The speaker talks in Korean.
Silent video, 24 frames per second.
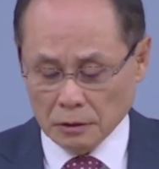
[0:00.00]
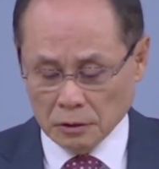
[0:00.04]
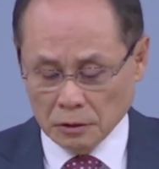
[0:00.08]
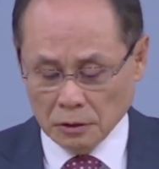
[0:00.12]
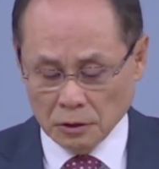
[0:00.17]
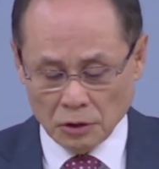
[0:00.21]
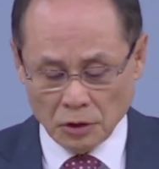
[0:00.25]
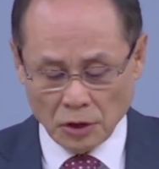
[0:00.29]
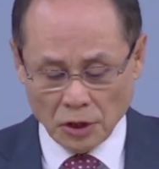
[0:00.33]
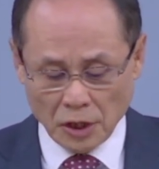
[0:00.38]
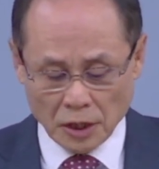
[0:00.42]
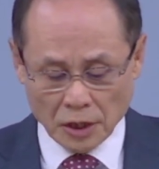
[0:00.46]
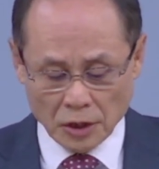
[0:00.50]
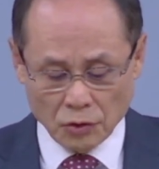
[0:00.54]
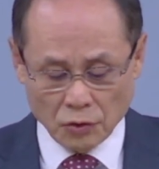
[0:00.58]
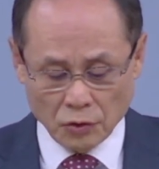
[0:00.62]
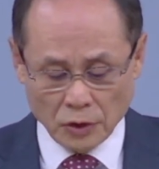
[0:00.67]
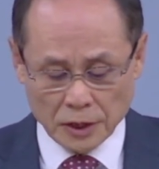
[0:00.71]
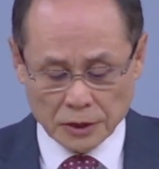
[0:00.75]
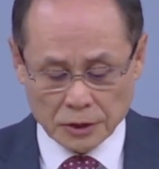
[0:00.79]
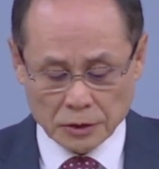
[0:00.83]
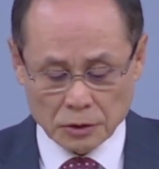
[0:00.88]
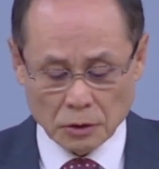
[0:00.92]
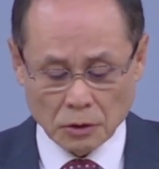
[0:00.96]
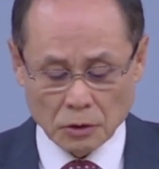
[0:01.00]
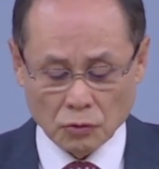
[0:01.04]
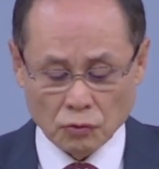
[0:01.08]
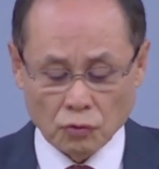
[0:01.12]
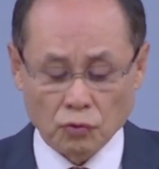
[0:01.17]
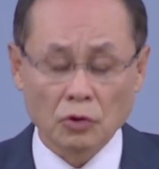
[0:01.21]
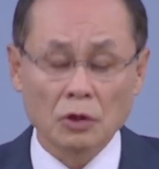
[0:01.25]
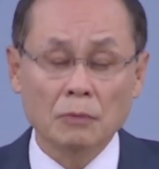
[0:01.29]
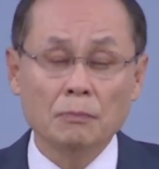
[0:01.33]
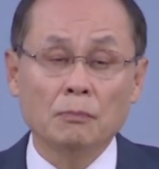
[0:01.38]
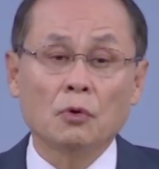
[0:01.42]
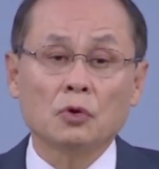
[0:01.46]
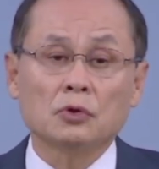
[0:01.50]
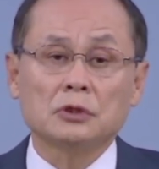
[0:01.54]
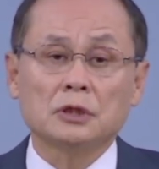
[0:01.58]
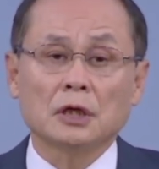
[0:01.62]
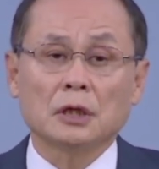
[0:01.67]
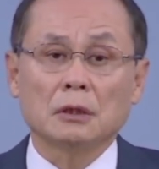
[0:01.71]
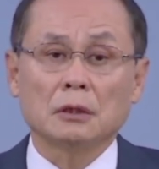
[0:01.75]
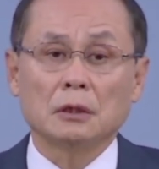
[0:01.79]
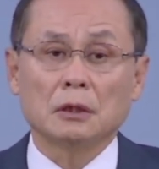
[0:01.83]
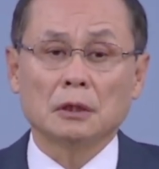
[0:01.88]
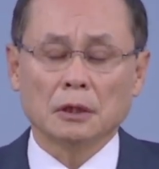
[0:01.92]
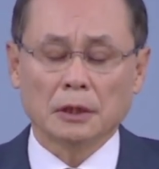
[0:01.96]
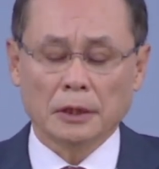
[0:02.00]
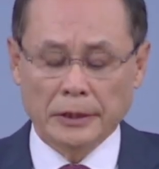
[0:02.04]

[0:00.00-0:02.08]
은퇴하기로 해서 후임 목사를